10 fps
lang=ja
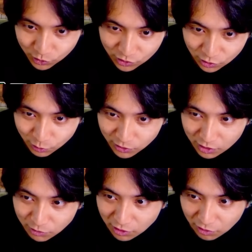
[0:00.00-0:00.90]
落ち着く
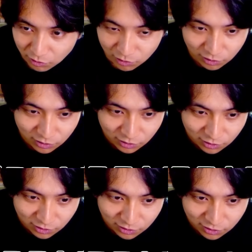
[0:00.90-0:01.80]
BGM のやろ
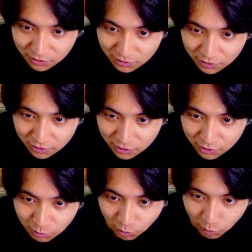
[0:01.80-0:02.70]

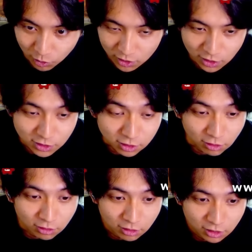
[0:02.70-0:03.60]
もうこれでいいんちゃう